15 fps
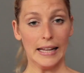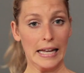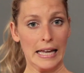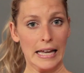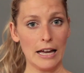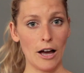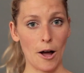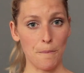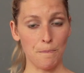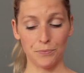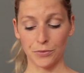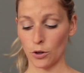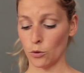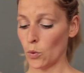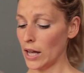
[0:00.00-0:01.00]
Et
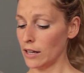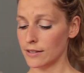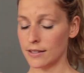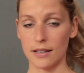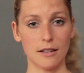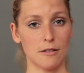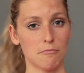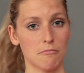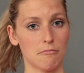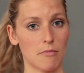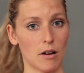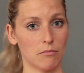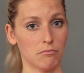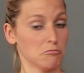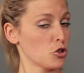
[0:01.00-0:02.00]
euh, ouais, c'est
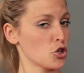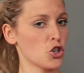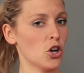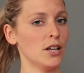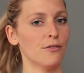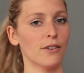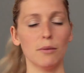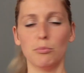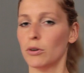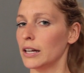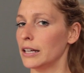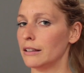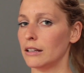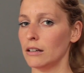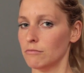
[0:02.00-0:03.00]
joli vin pour
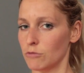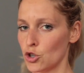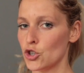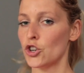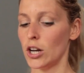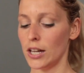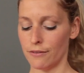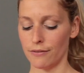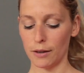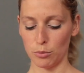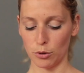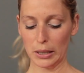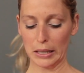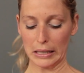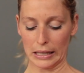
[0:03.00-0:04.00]
l'été, joli vin
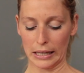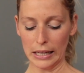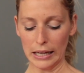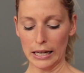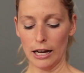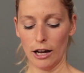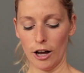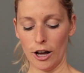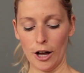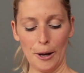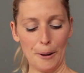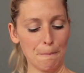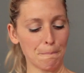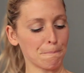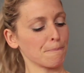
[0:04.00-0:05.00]
pour l'été.
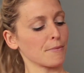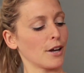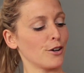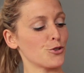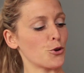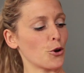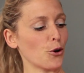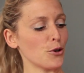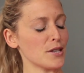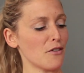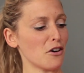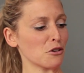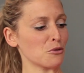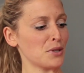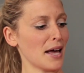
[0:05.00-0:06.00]
Euh, je suis heureuse
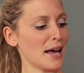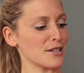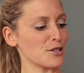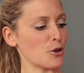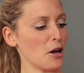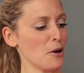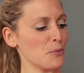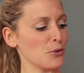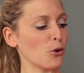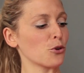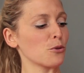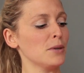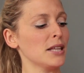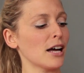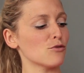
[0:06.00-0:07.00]
d'avoir goûté à ça.
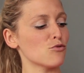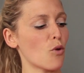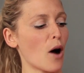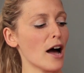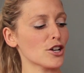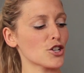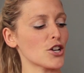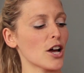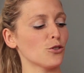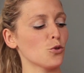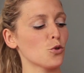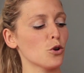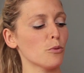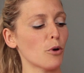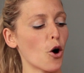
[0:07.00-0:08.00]
Donc Minervois,
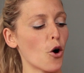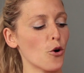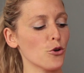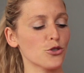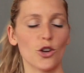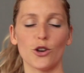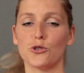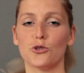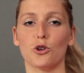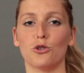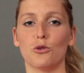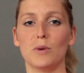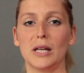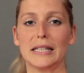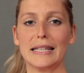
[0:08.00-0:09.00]
Château Coupe Rose sur
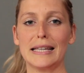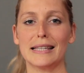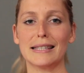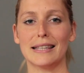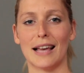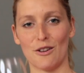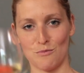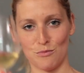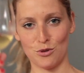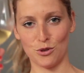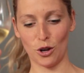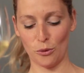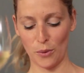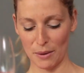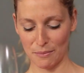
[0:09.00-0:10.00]
2010, bu
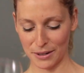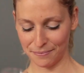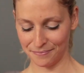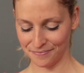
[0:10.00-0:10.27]
sur le web.